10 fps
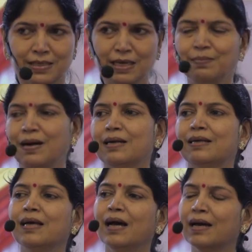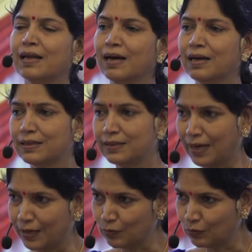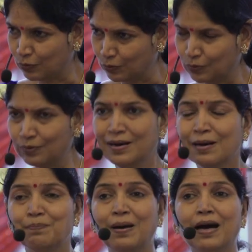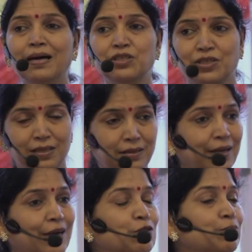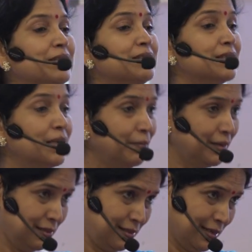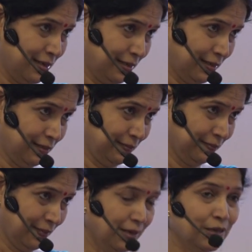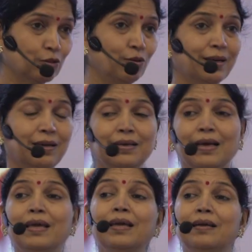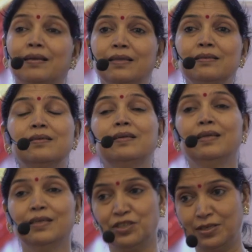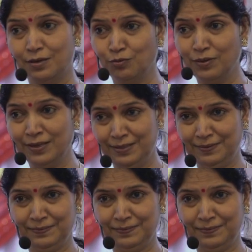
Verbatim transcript: जब 18 अध्यायों को पांच अध्यायों में सीमित किया गया तो एक नई ग्रंथ की रचना हो गई